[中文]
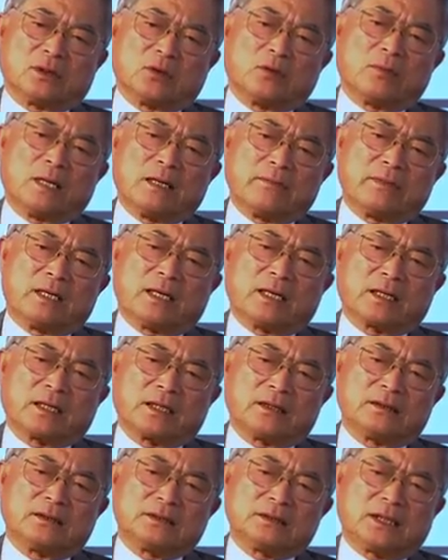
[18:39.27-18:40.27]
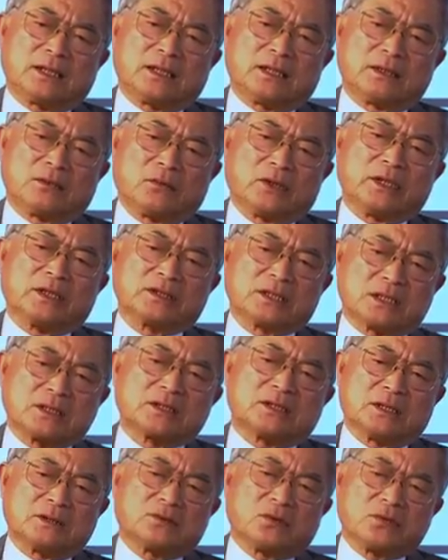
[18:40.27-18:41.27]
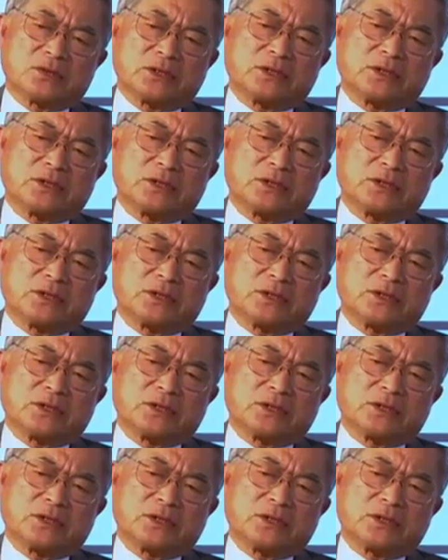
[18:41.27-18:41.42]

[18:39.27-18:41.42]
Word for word: 奥巴马跟现在，我想这次的东